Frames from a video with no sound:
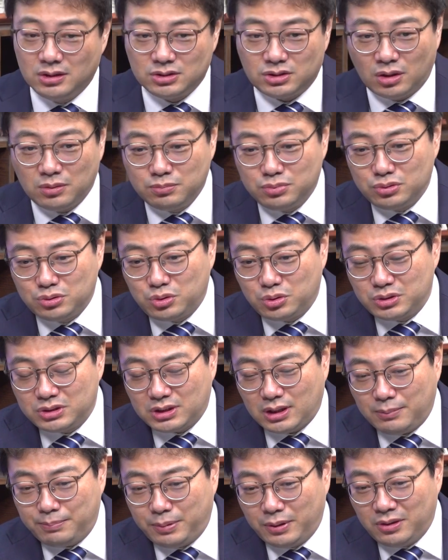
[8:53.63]
정부
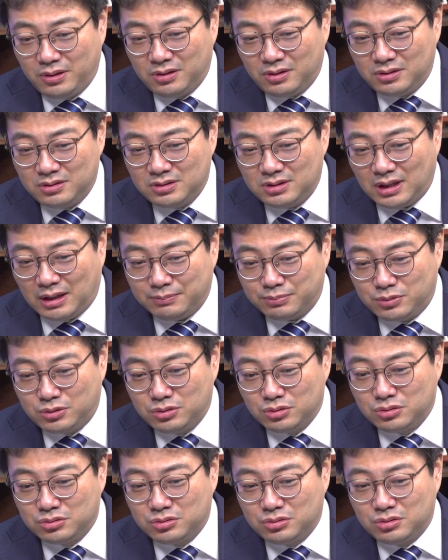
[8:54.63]
조직 개편을
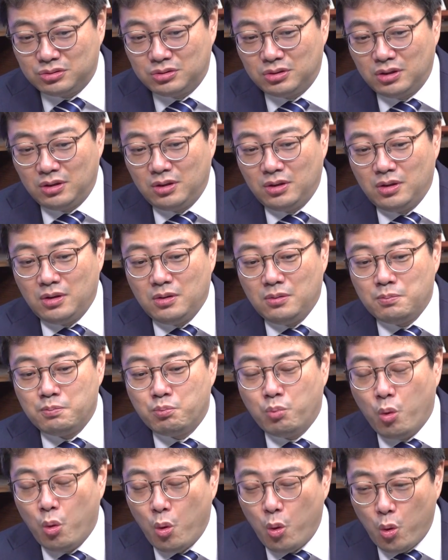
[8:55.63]
앞두고
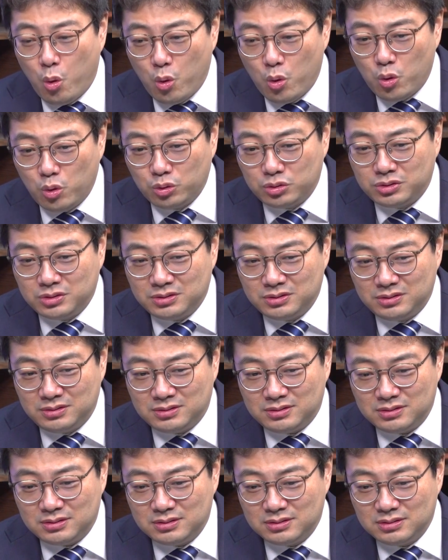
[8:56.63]
모든